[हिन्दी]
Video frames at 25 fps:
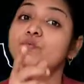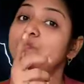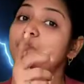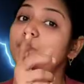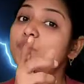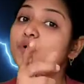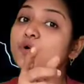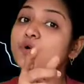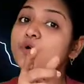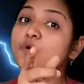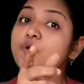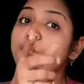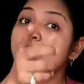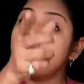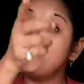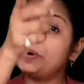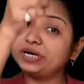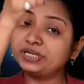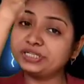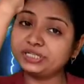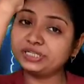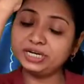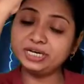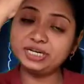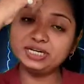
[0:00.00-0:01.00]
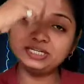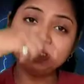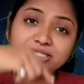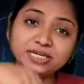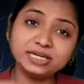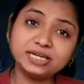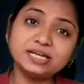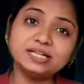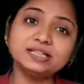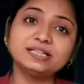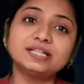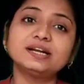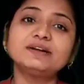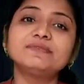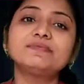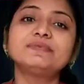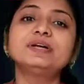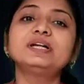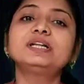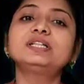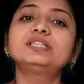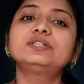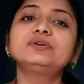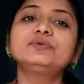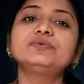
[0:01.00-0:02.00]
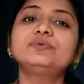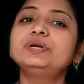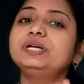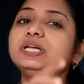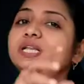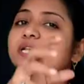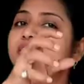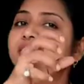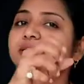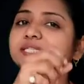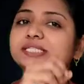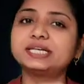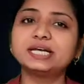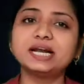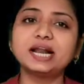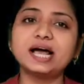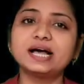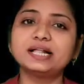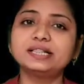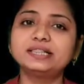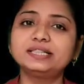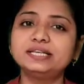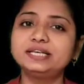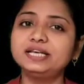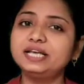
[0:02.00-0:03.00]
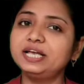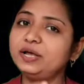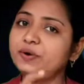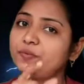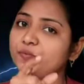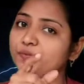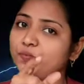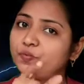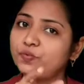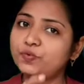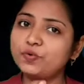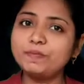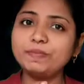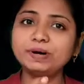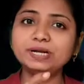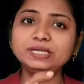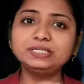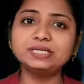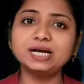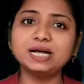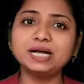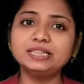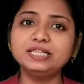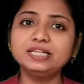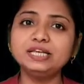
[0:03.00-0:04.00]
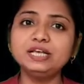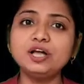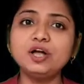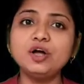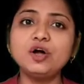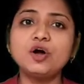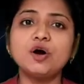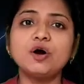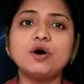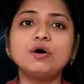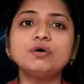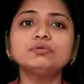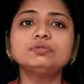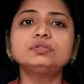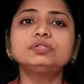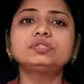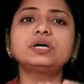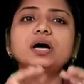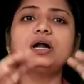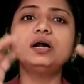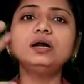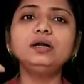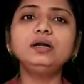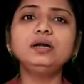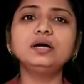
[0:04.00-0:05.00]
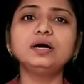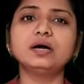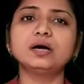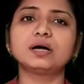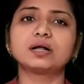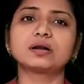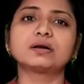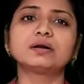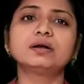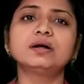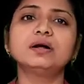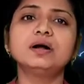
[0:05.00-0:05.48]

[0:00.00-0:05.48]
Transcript: वो ऊपर से नीचे की तरफ गिरती हुई नज़र आती है वो बन जाती है और थंडर